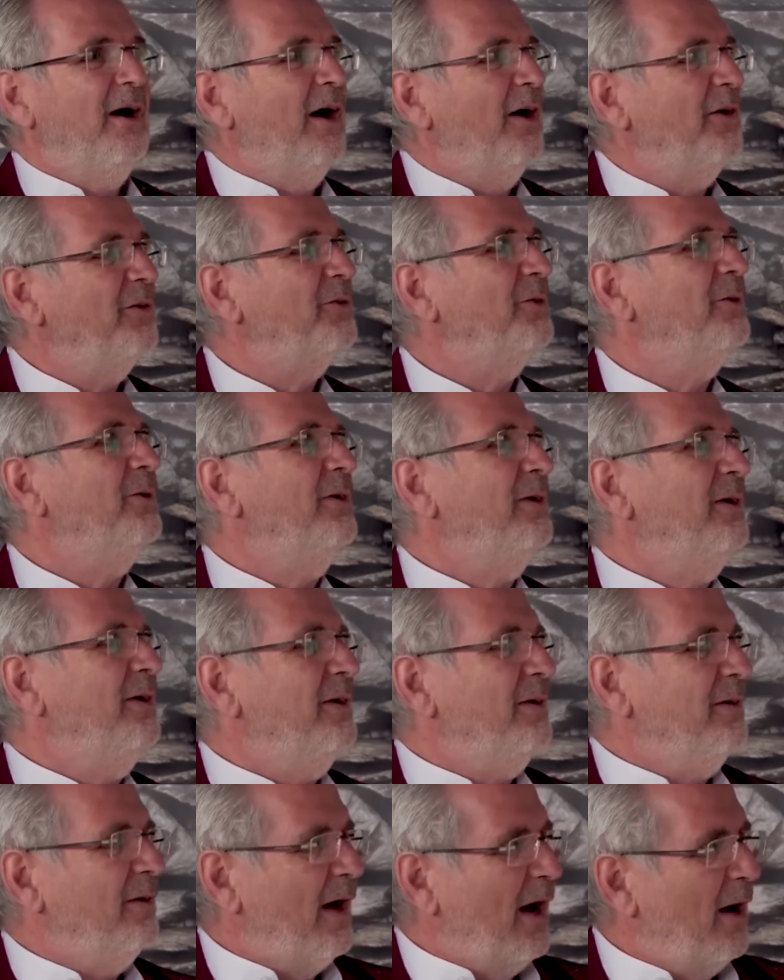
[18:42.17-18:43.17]
Also,
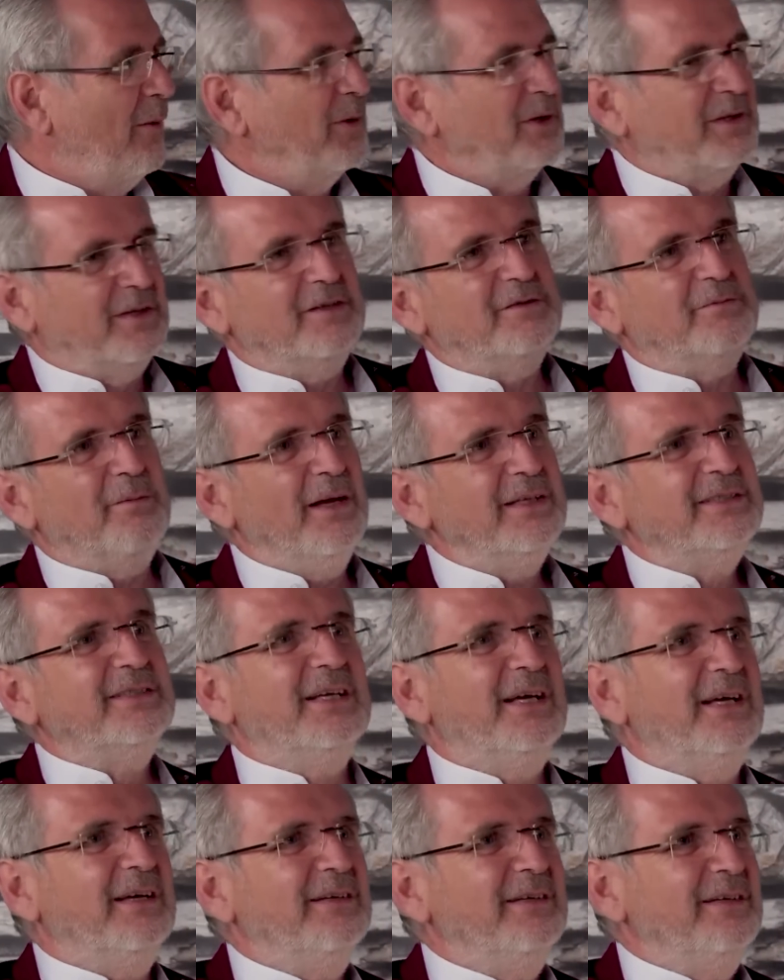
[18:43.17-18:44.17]
aber das
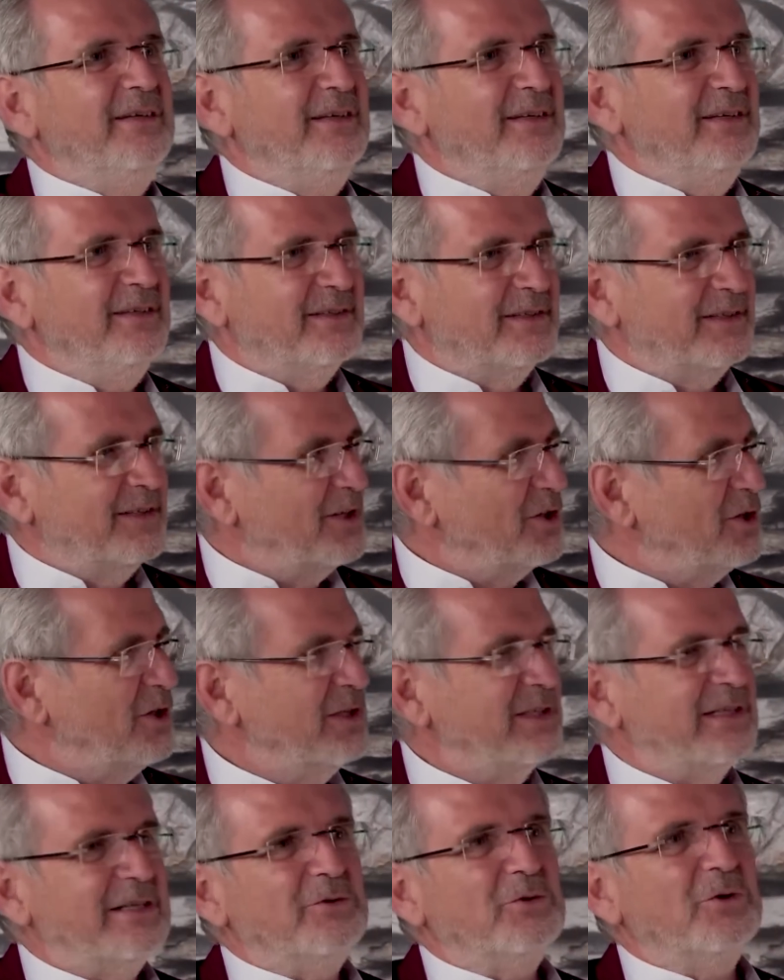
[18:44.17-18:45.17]
Wasser ist der
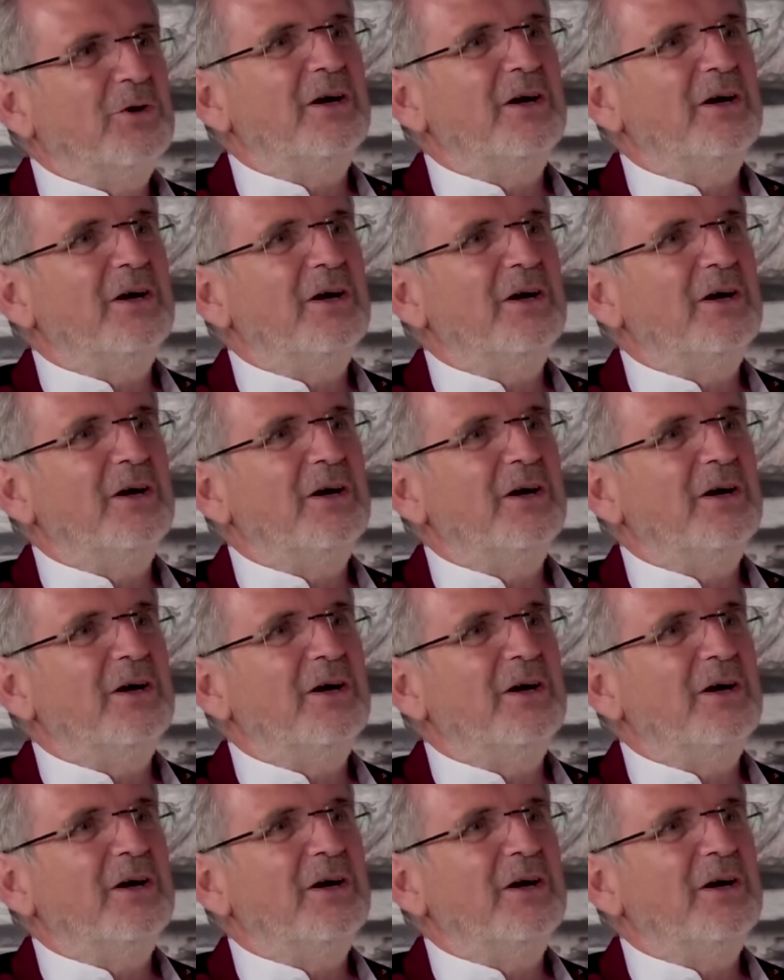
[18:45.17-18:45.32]
Schlüssel. Du